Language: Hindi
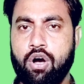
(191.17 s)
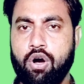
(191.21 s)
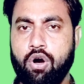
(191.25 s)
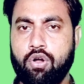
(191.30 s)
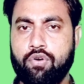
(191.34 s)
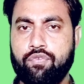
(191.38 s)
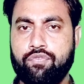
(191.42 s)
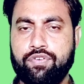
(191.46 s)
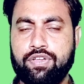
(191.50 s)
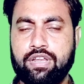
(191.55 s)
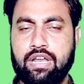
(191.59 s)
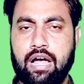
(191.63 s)

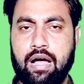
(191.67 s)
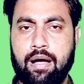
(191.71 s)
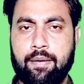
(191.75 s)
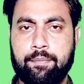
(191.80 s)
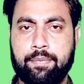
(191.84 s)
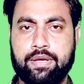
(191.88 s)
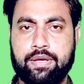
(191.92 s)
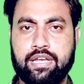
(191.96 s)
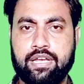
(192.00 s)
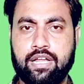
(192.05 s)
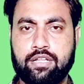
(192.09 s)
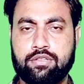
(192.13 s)
और फिर
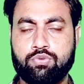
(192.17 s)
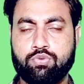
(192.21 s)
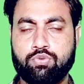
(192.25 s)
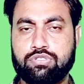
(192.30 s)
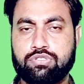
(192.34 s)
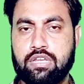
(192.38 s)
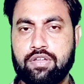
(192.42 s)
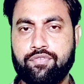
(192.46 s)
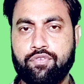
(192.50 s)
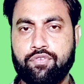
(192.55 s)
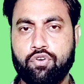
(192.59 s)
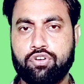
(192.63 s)
आपकी ना
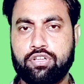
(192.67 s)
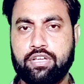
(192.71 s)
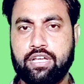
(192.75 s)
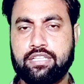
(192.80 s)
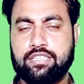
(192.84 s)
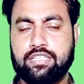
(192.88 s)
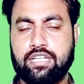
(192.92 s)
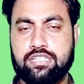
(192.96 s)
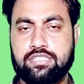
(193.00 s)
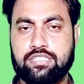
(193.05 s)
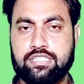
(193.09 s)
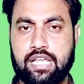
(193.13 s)
दूसरे फ़ोन के
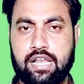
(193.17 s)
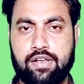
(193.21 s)
अंदर